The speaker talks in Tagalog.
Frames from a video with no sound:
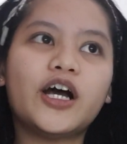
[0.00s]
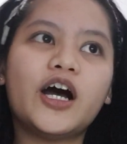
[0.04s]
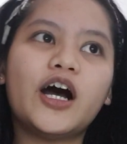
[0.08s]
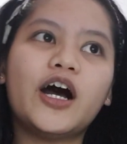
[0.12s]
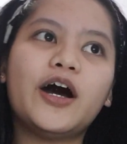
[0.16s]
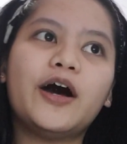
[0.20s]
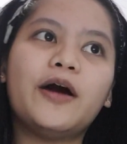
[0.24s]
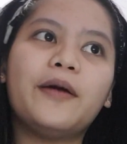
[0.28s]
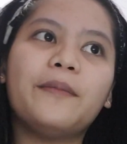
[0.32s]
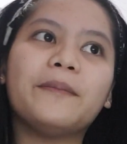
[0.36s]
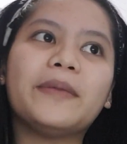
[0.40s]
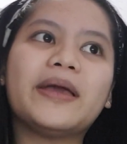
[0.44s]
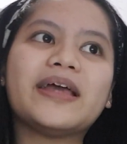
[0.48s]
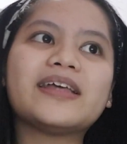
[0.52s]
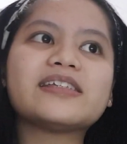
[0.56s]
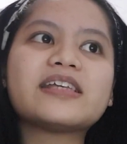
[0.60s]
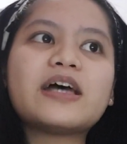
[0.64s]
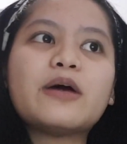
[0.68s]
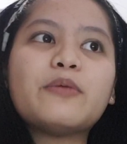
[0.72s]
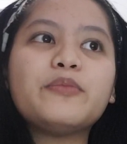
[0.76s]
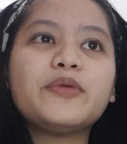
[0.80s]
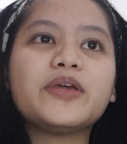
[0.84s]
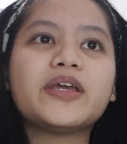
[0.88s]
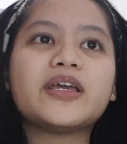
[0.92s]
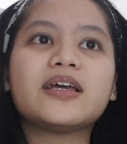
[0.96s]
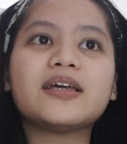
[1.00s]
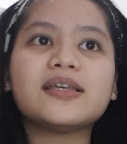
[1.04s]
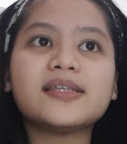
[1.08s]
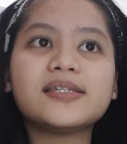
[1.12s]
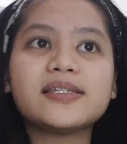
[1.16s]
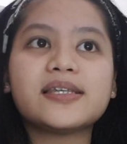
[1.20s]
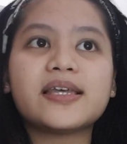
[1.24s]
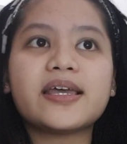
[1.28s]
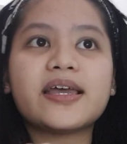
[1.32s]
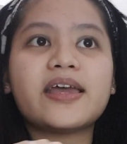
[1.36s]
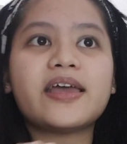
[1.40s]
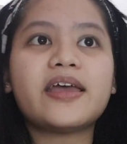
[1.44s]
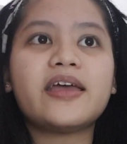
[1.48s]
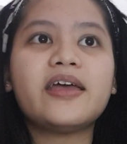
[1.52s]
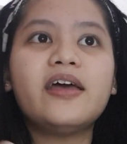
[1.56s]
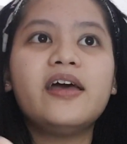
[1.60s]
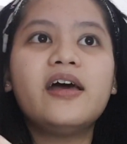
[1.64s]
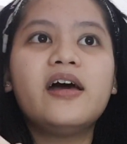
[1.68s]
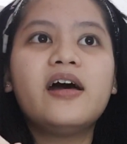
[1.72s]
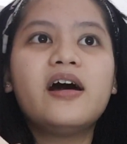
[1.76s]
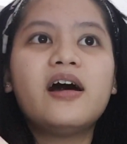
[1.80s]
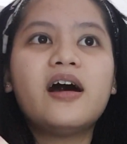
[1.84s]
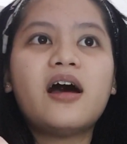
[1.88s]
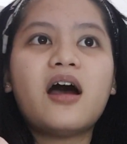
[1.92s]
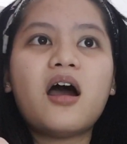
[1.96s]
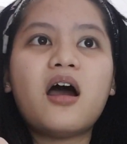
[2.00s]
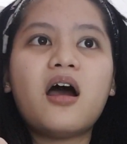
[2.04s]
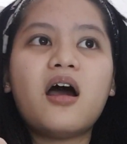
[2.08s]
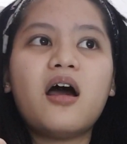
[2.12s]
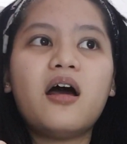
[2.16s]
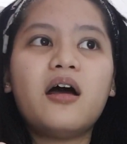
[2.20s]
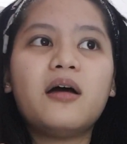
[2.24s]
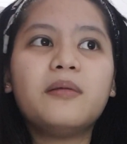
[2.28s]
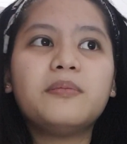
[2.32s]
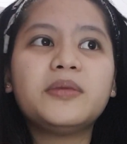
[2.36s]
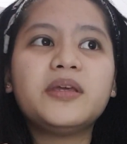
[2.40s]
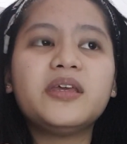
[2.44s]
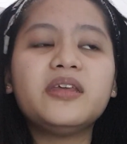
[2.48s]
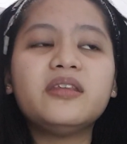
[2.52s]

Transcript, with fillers: um, exam week kasi um,